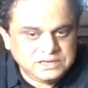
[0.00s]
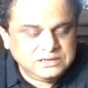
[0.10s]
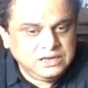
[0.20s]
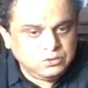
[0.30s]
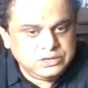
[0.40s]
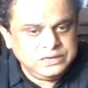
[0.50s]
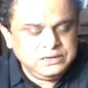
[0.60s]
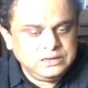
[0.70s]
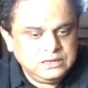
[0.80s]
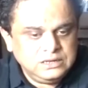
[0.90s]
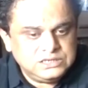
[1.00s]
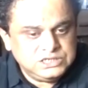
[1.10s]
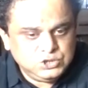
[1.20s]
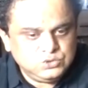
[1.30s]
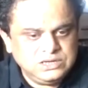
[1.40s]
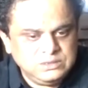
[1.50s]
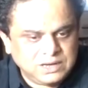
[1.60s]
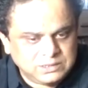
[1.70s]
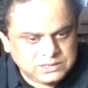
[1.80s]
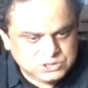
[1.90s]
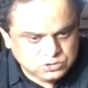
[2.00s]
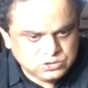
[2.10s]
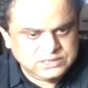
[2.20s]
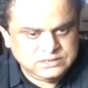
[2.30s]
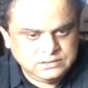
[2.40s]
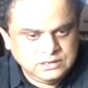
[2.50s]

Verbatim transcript: কি করে শিশুদের বা ছোটদের